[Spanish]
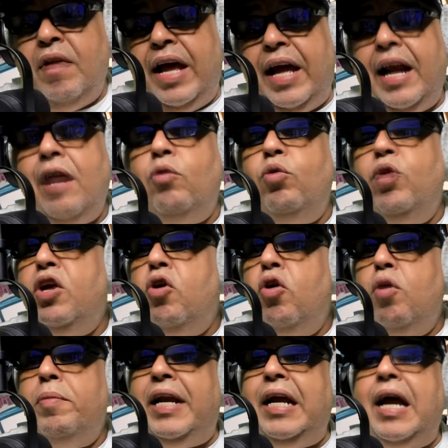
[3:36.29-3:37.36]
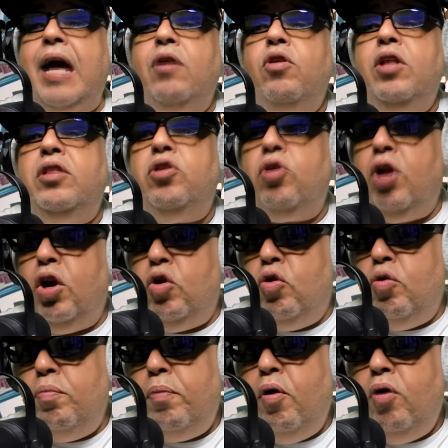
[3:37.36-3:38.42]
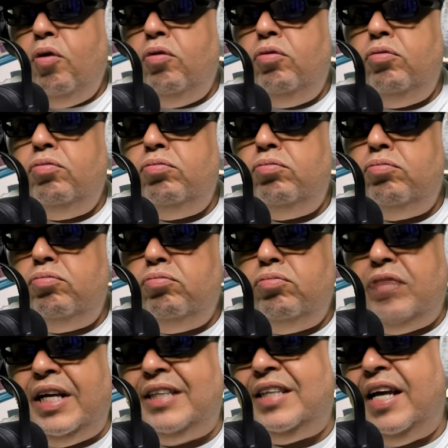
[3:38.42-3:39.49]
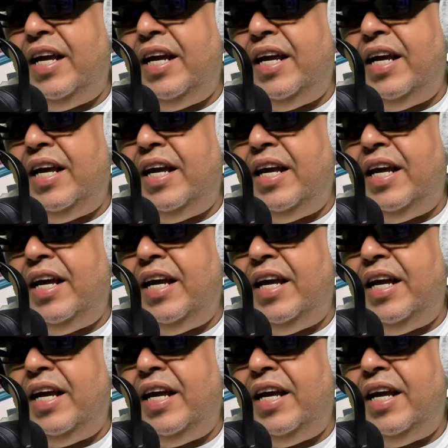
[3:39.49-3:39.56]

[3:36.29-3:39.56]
Era el único dominicano dentro del grupo de